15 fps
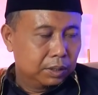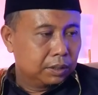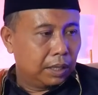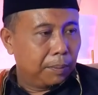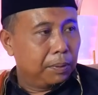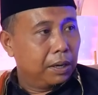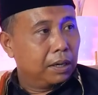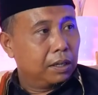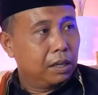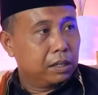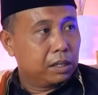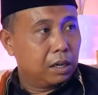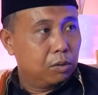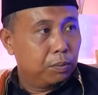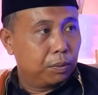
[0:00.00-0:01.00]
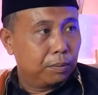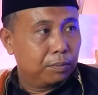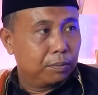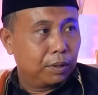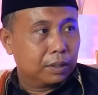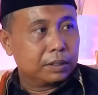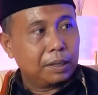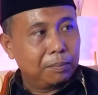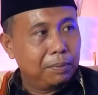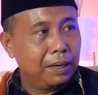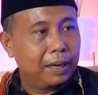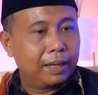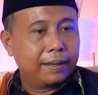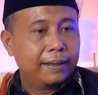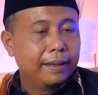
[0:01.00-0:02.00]
tapi anaknya selalu perempuan saya
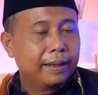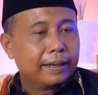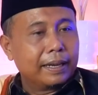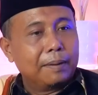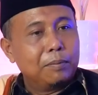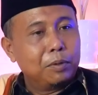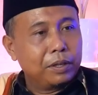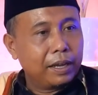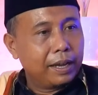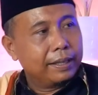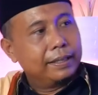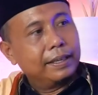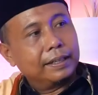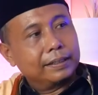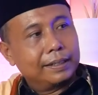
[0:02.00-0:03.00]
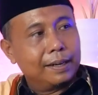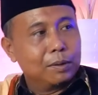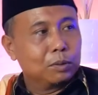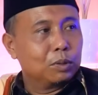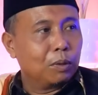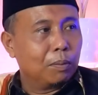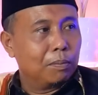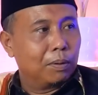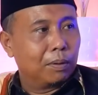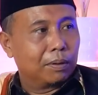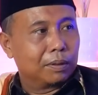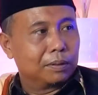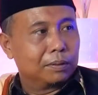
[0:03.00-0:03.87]
bilang kamunya aja yang terlalu sombong